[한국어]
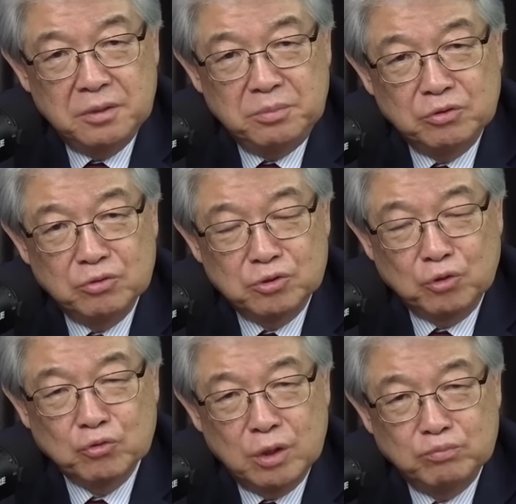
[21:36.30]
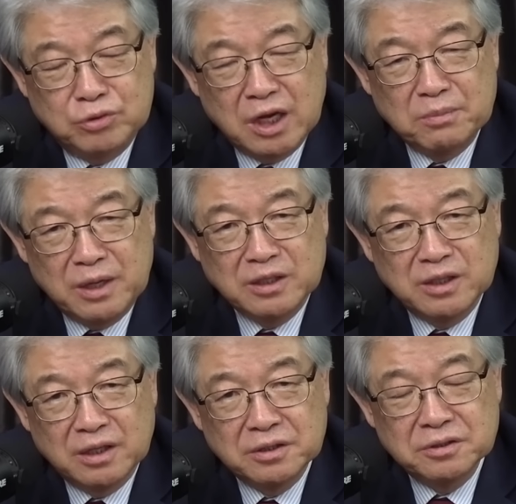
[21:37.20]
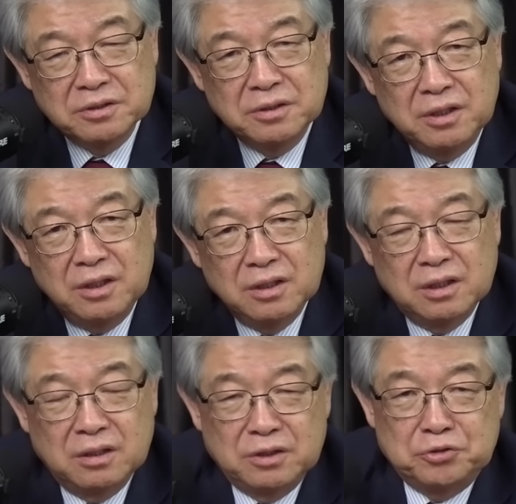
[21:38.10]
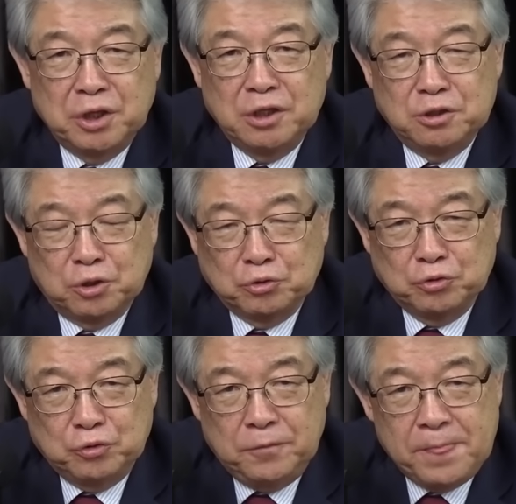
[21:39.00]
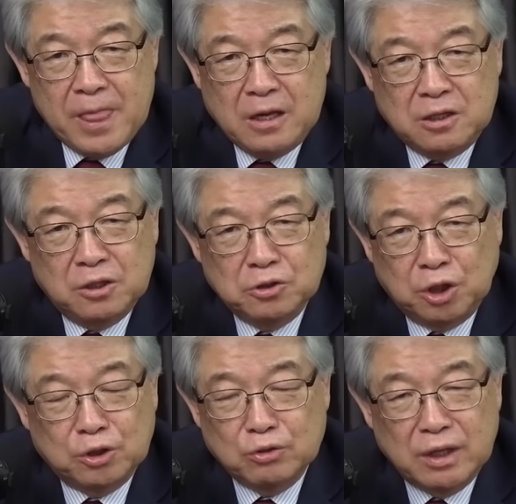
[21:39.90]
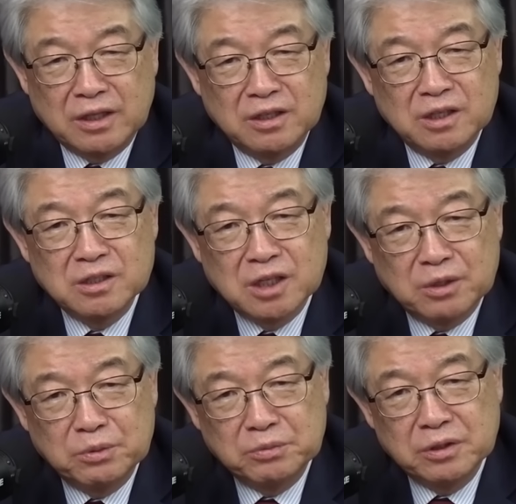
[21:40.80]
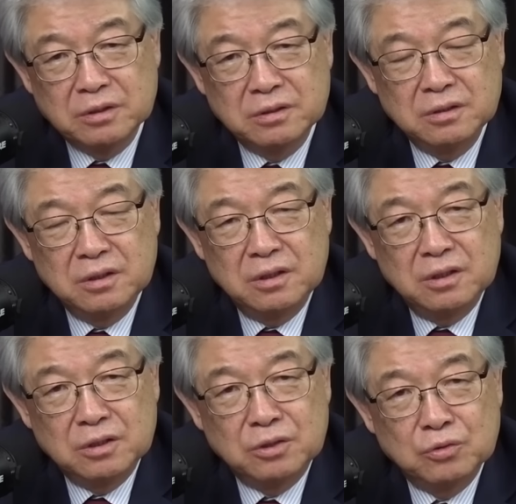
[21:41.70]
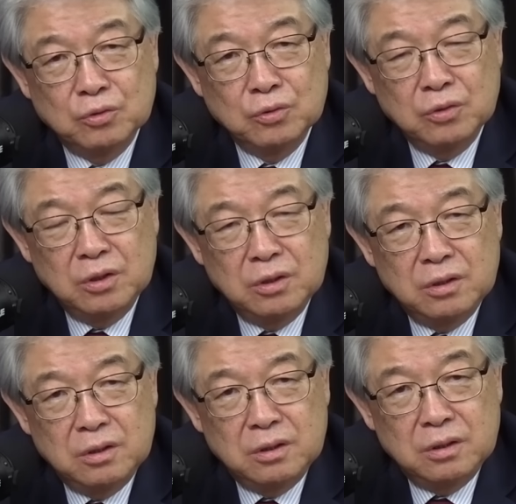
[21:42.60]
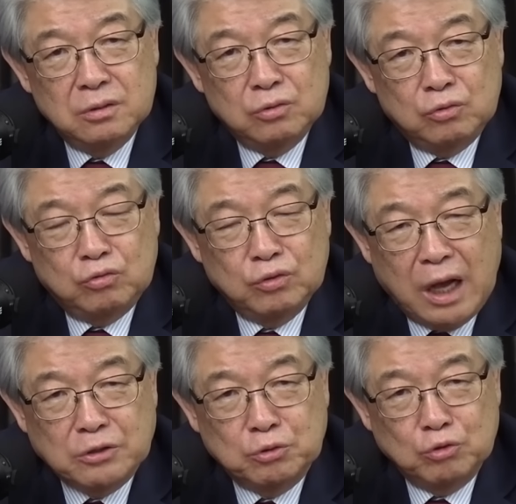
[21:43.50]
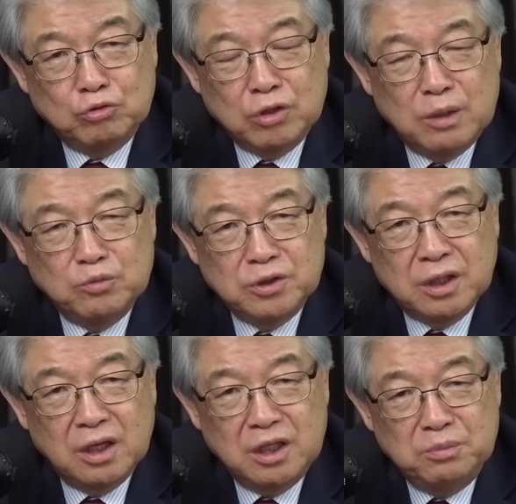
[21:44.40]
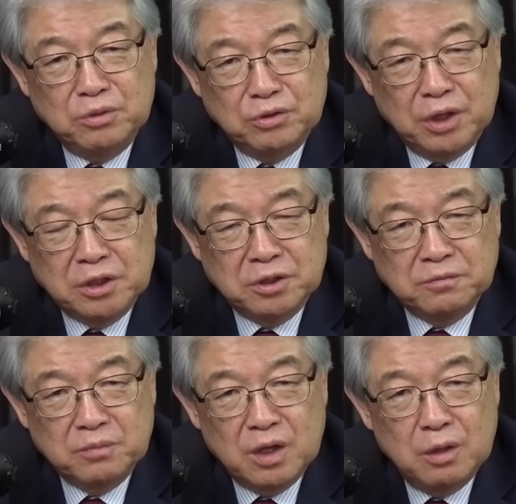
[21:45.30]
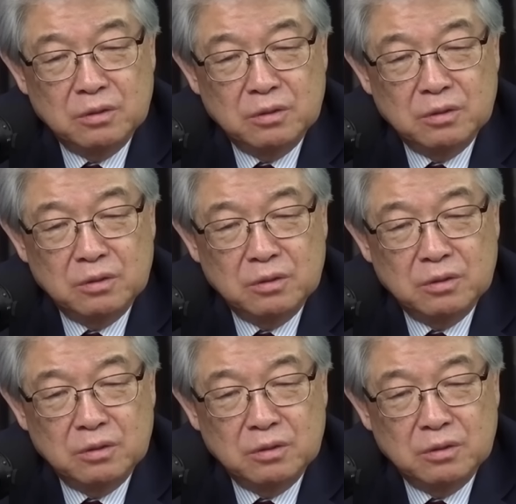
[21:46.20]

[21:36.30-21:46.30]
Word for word: 미국은 석유가 무지하게 많은 나라죠. 그 쉐일 석유 그거 절대로 안 된다는 사람입니다. 그리고 두 아주 또 중요한 문제가 인미그레이션.